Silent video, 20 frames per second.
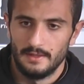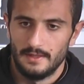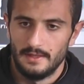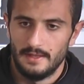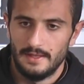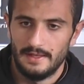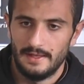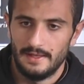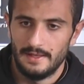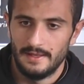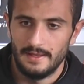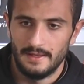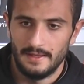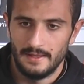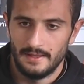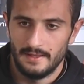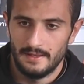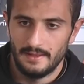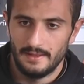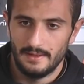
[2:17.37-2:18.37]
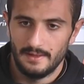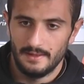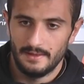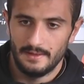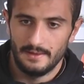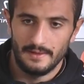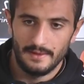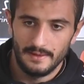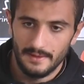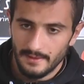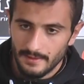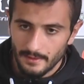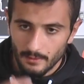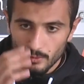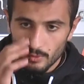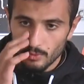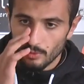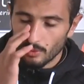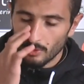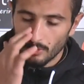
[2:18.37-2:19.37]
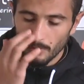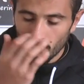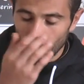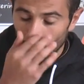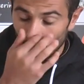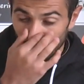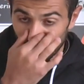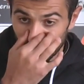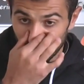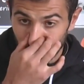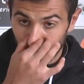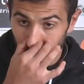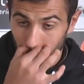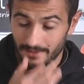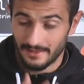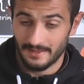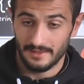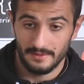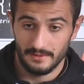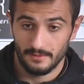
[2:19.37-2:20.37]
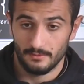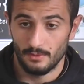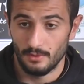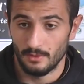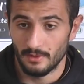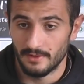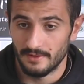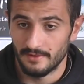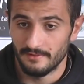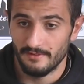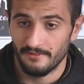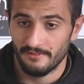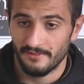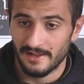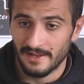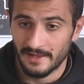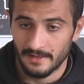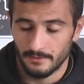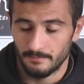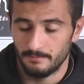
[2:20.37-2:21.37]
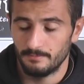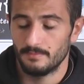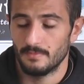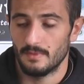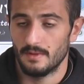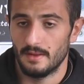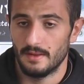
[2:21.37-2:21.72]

Eh, ognuno comunque fa quello che deve fare.